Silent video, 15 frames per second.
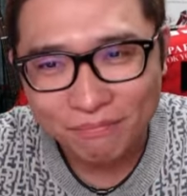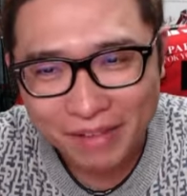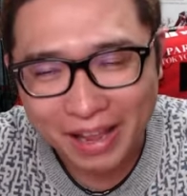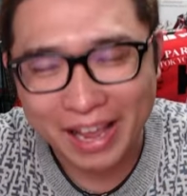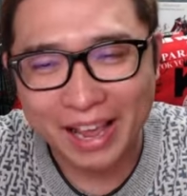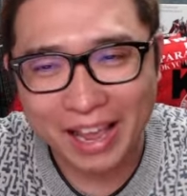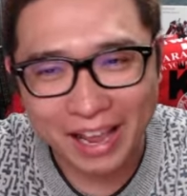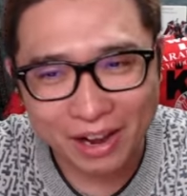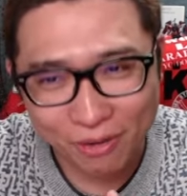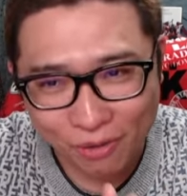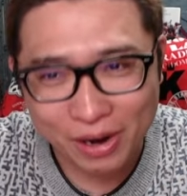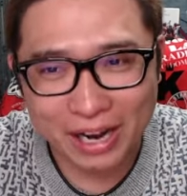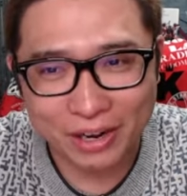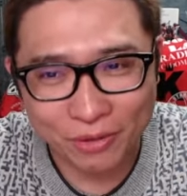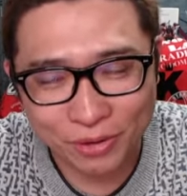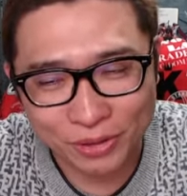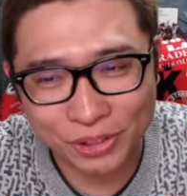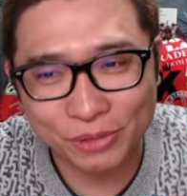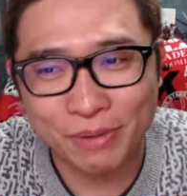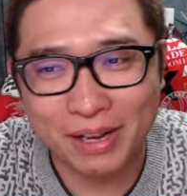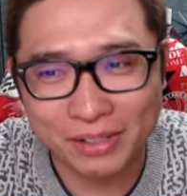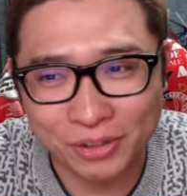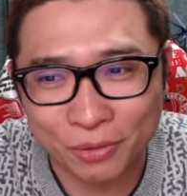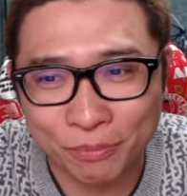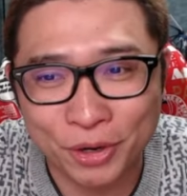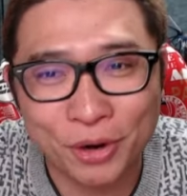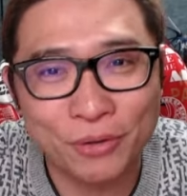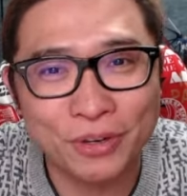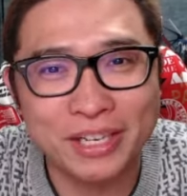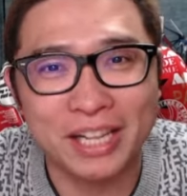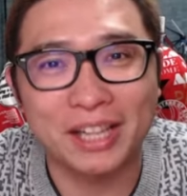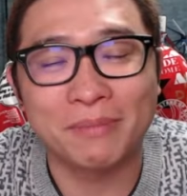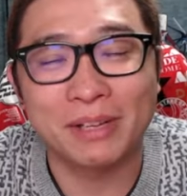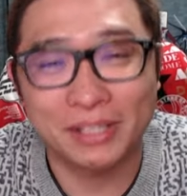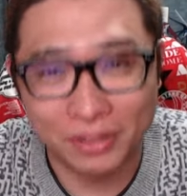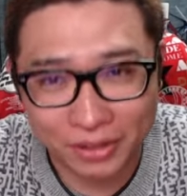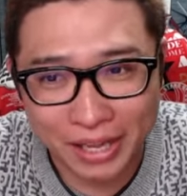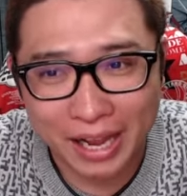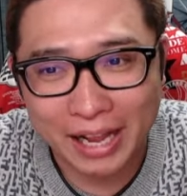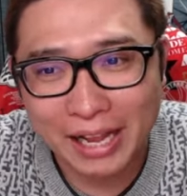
えー、今回この ZoomX の魅力になってますので、